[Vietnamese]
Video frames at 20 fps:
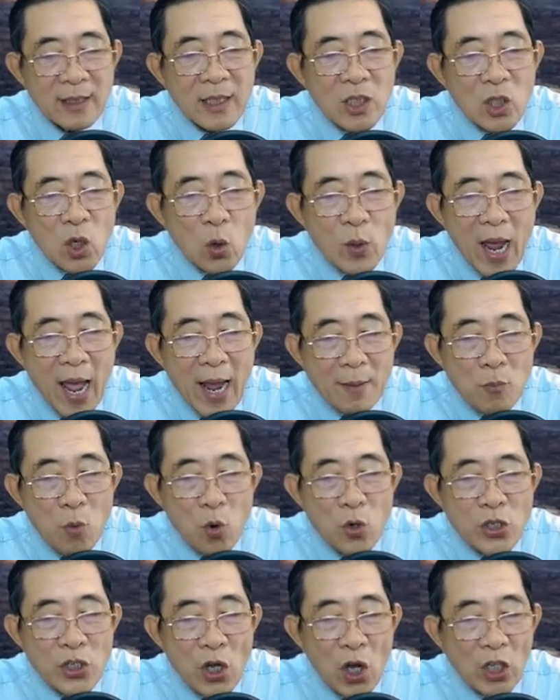Cô đang
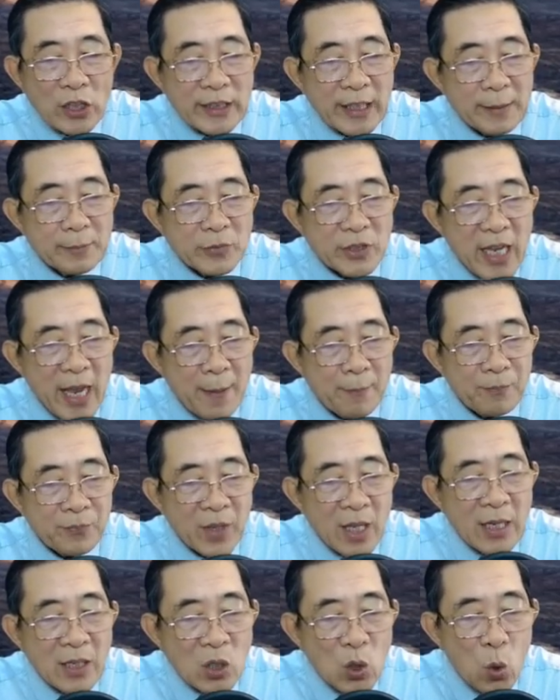muốn dò tìm xem
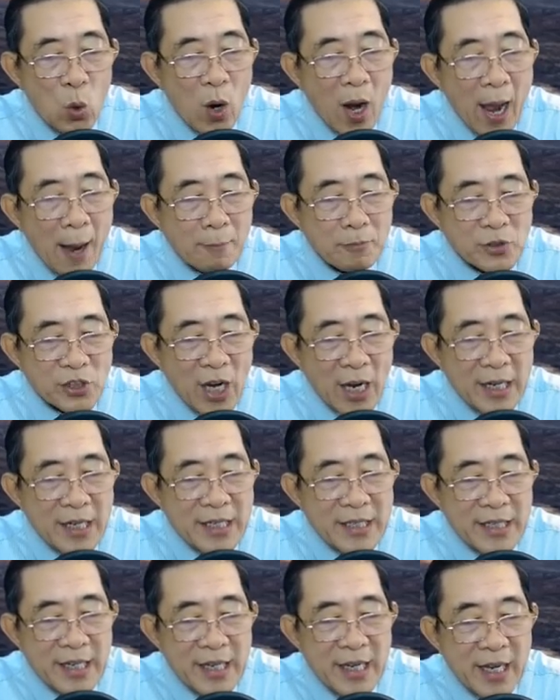luồng âm sát khí
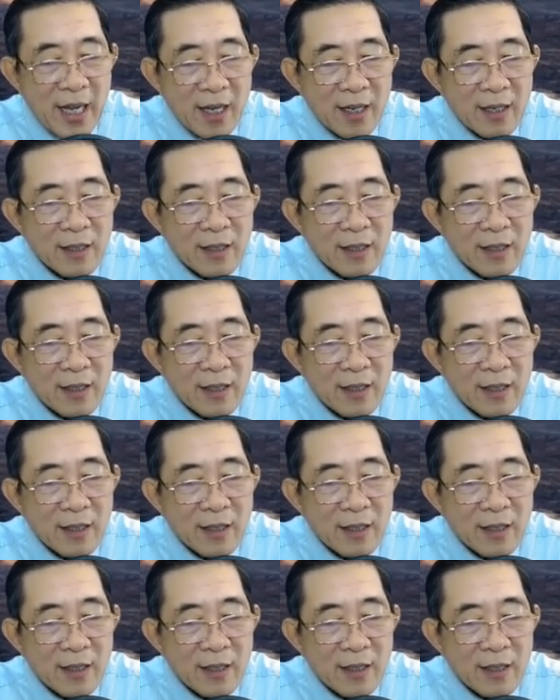kia